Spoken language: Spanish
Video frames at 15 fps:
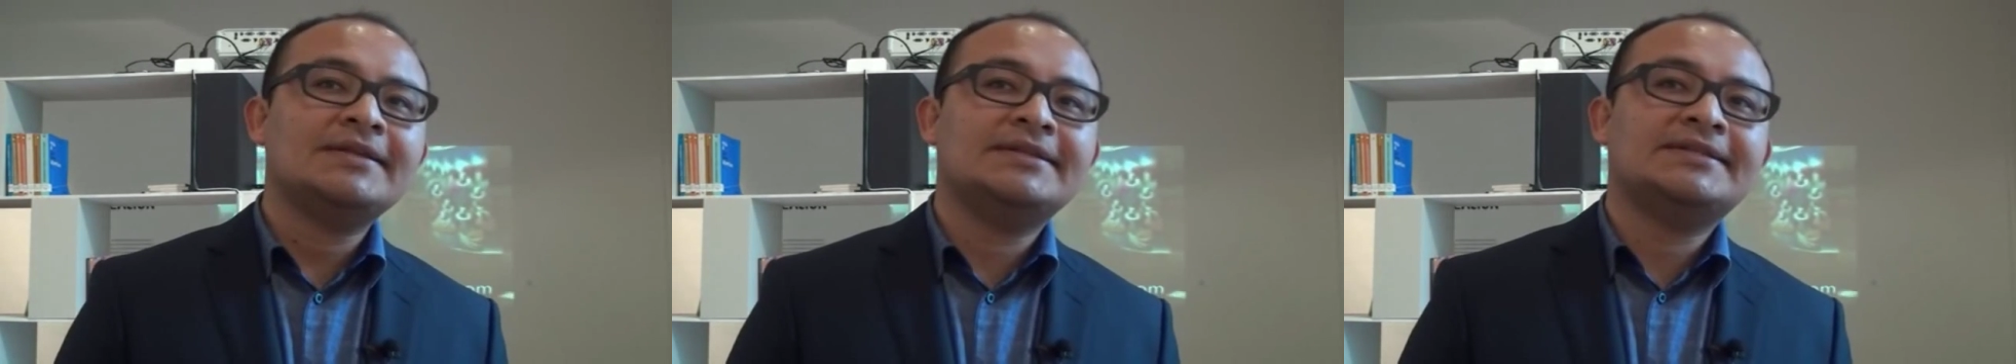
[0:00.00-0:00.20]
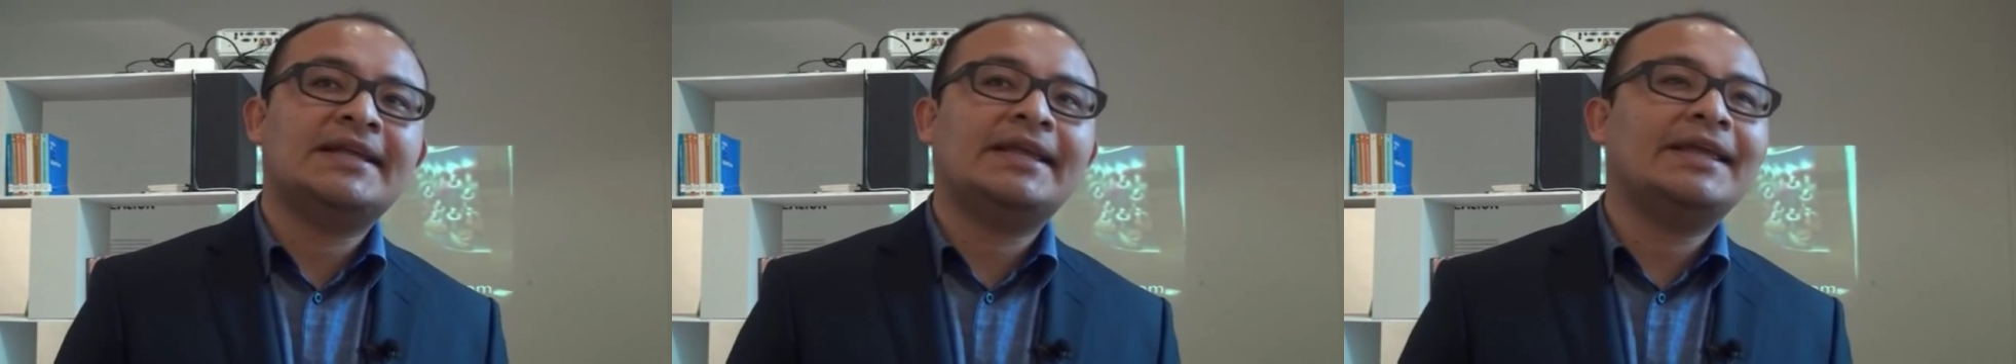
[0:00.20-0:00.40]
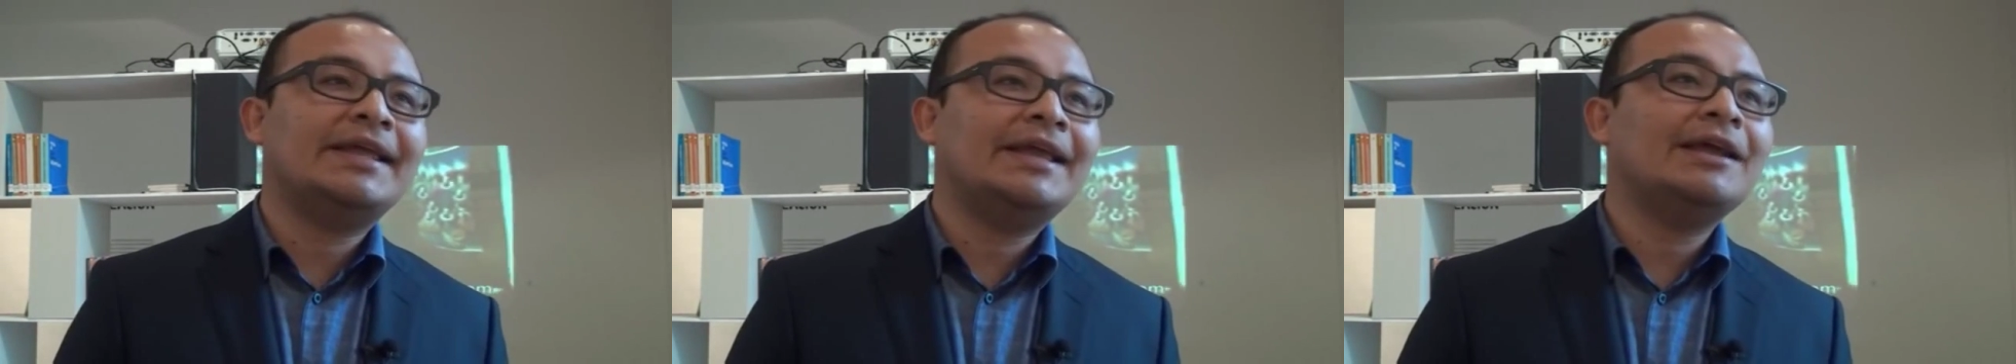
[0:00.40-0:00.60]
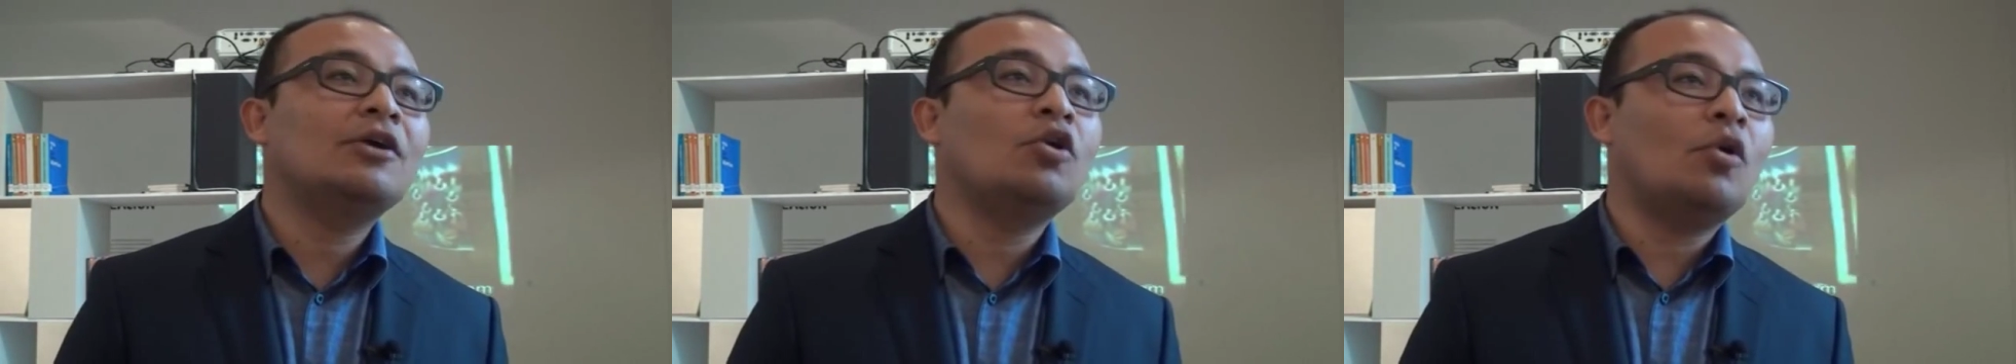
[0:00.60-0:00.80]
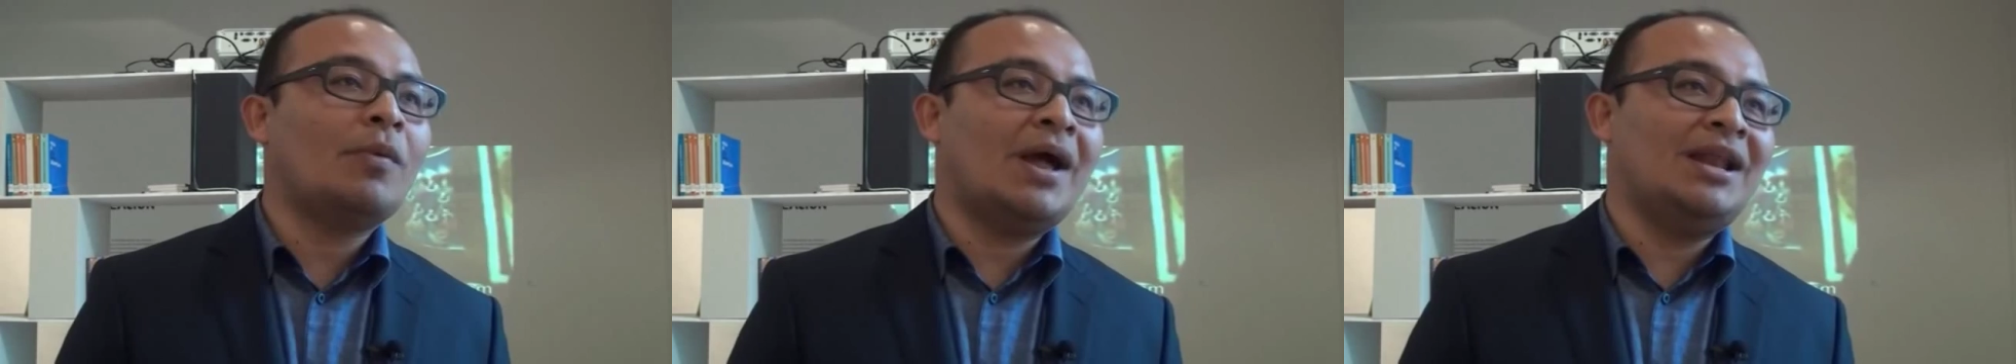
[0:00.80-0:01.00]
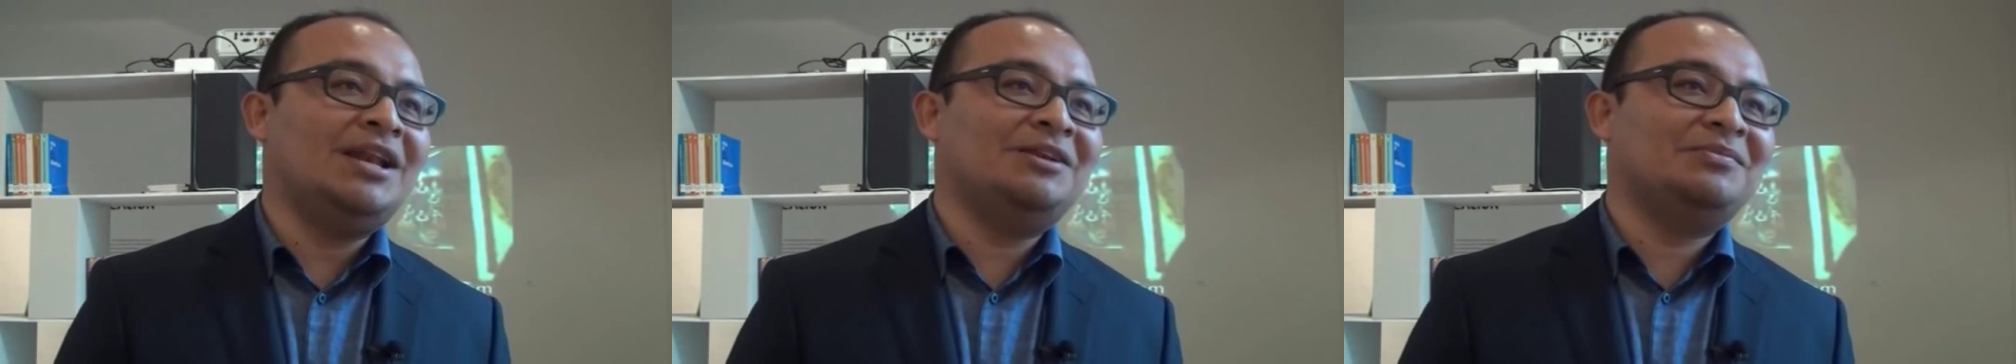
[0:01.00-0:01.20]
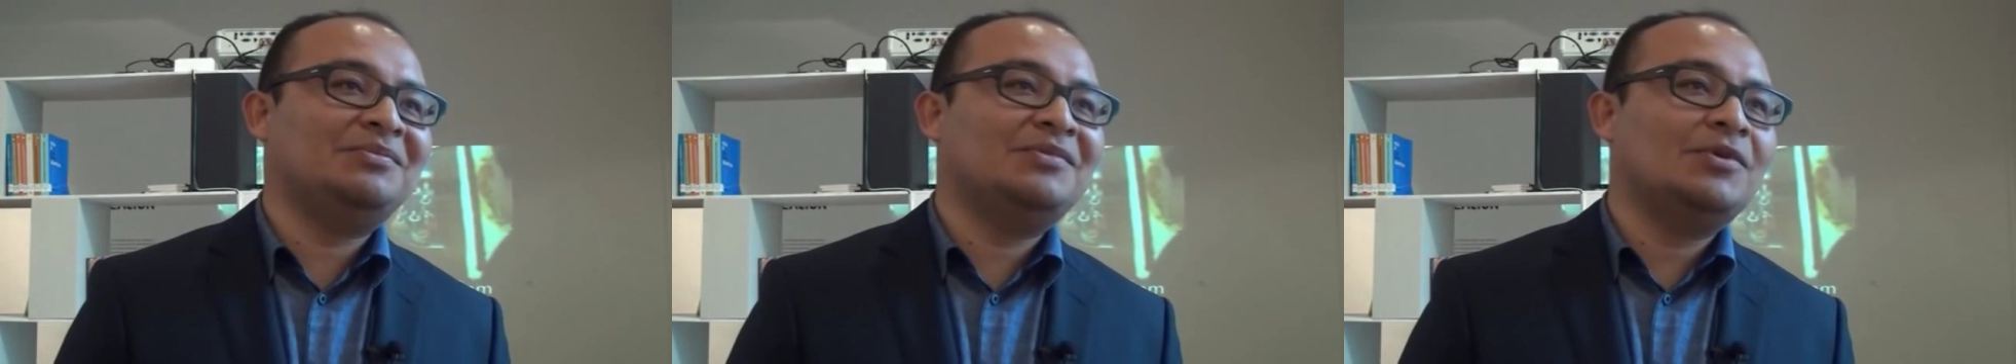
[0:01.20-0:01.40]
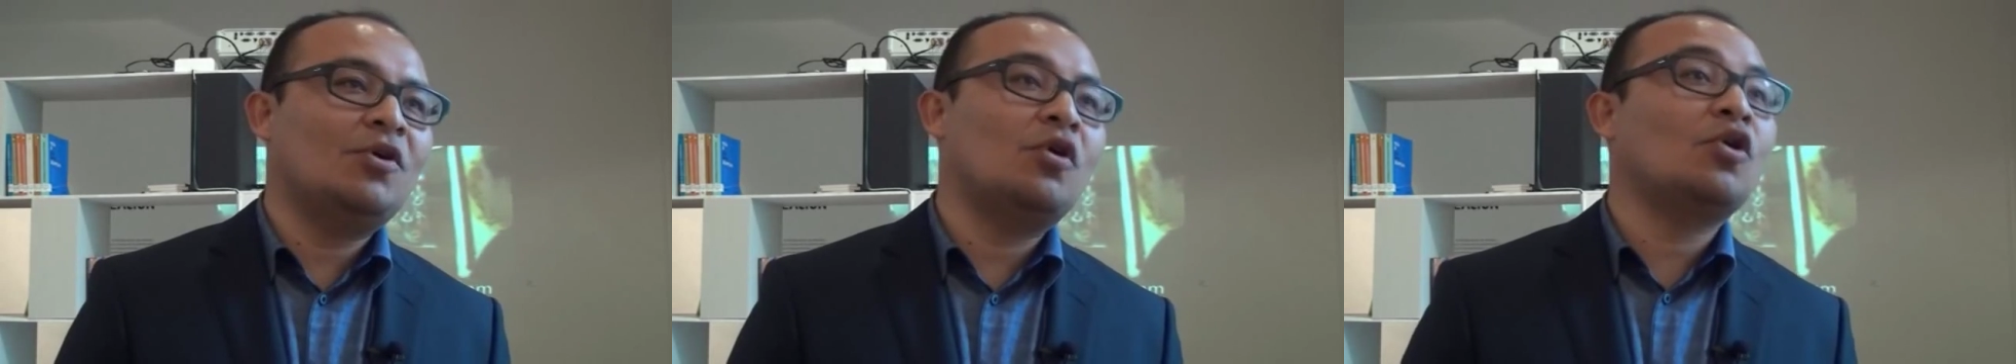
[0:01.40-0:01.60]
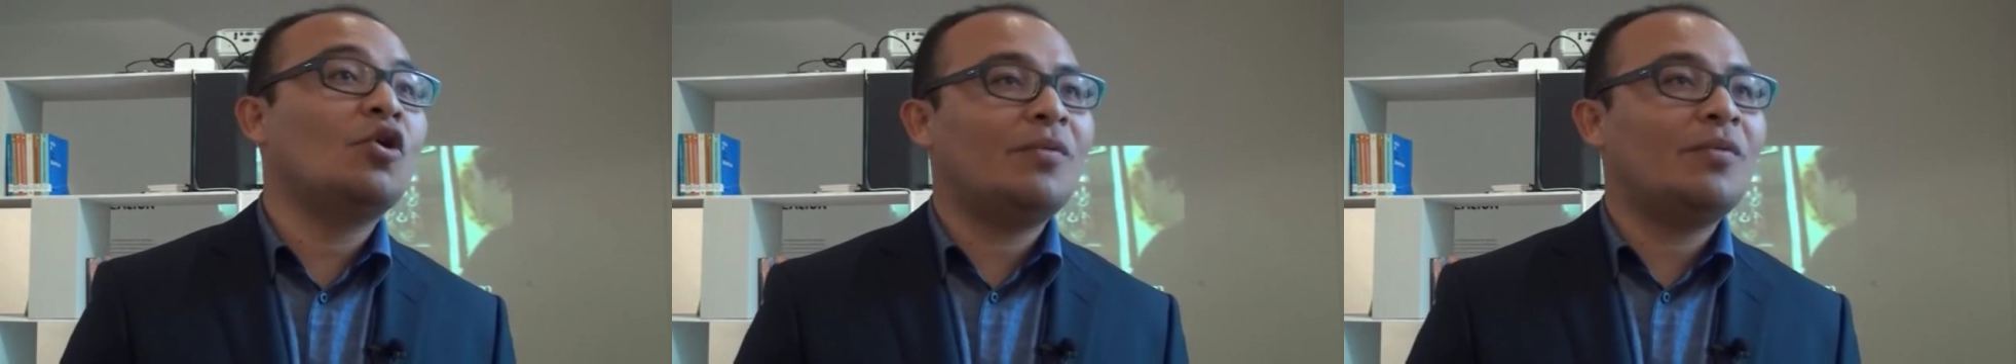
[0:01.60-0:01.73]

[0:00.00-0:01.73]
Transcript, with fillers: si se quiere, global o